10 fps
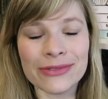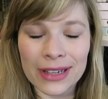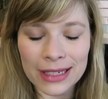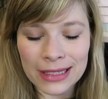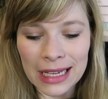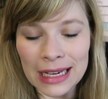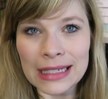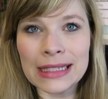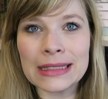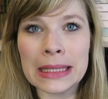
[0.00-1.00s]
War dann
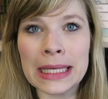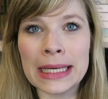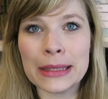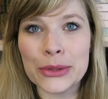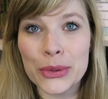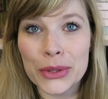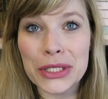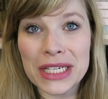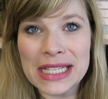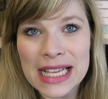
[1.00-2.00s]
allerdings eher
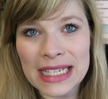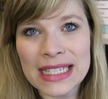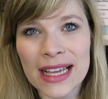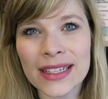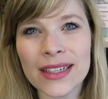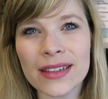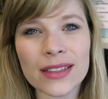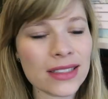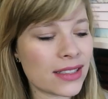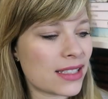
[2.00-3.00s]
enttäuscht als alles
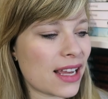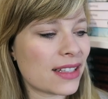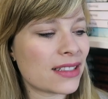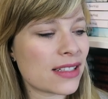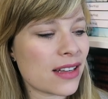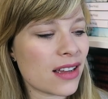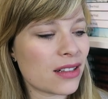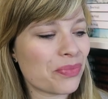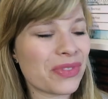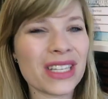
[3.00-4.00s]
andere, denn
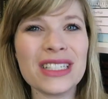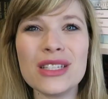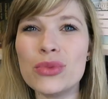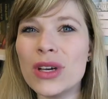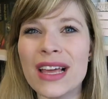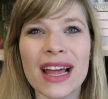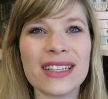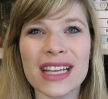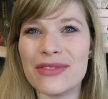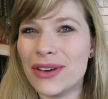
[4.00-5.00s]
ähm, in diesem Buch ging
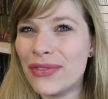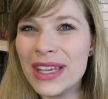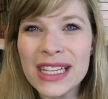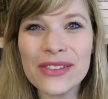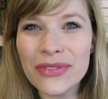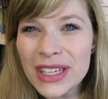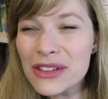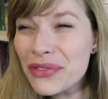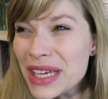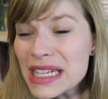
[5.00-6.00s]
alles einfach viel,
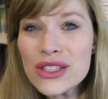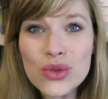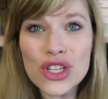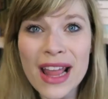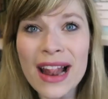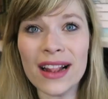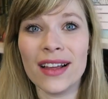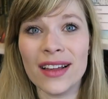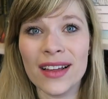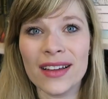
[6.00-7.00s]
viel, viel zu schnell.